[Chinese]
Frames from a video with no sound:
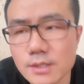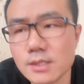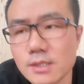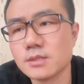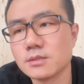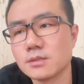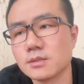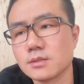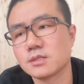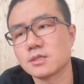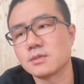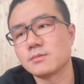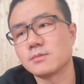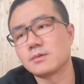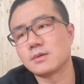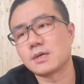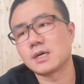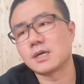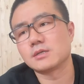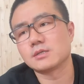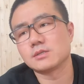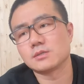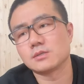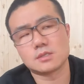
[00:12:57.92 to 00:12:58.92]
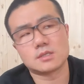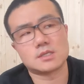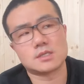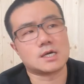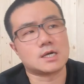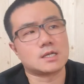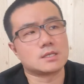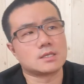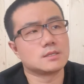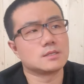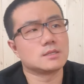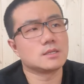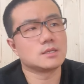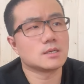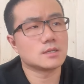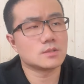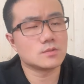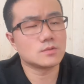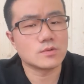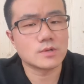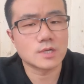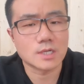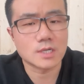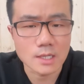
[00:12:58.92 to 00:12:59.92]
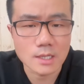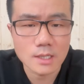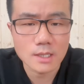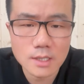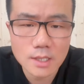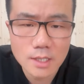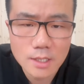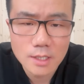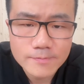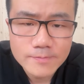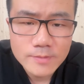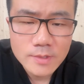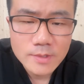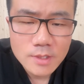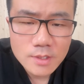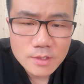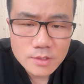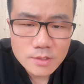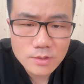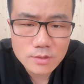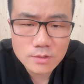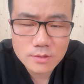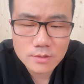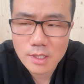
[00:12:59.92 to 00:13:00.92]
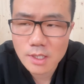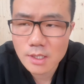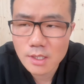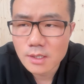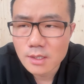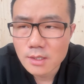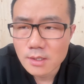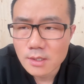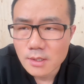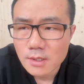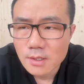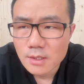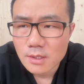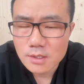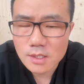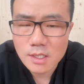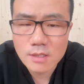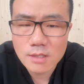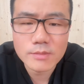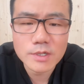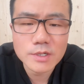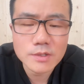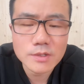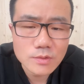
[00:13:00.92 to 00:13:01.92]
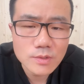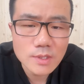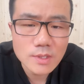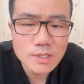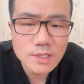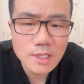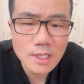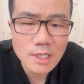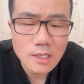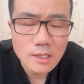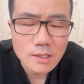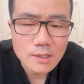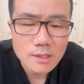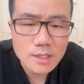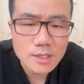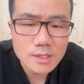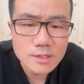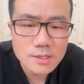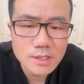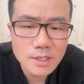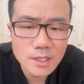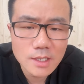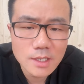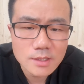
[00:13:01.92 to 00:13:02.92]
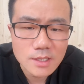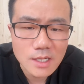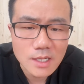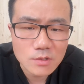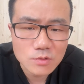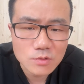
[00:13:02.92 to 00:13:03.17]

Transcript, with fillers: 的是什么玩意儿？就是谈的那个女孩啊，就是说她没有对象，你现在打